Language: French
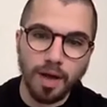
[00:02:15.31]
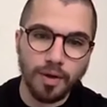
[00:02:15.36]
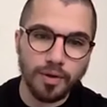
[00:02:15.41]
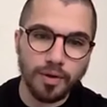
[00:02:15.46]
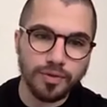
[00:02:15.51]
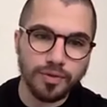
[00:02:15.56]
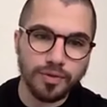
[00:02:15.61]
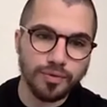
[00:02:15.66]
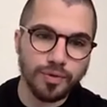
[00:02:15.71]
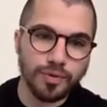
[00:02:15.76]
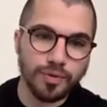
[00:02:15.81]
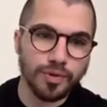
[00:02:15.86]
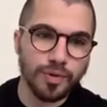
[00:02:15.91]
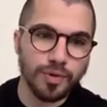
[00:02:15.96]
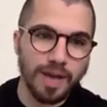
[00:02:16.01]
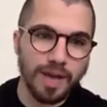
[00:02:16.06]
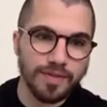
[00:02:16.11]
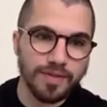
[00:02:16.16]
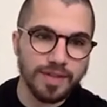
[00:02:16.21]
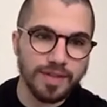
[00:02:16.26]
euh, de, la
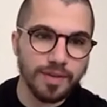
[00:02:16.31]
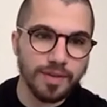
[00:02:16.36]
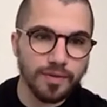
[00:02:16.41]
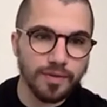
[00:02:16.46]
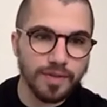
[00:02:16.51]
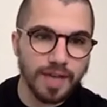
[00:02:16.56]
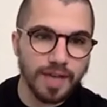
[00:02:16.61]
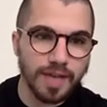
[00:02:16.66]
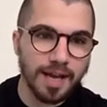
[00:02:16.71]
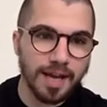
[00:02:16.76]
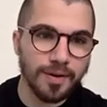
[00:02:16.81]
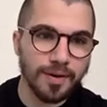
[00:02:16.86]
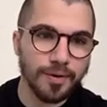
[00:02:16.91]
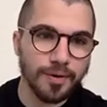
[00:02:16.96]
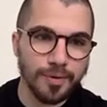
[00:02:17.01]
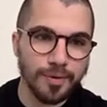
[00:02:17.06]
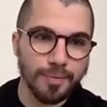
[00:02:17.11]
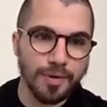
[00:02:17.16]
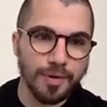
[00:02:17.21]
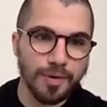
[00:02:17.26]
vidéo virale que
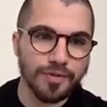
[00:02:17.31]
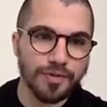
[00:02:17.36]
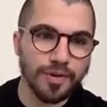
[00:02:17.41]
peuvent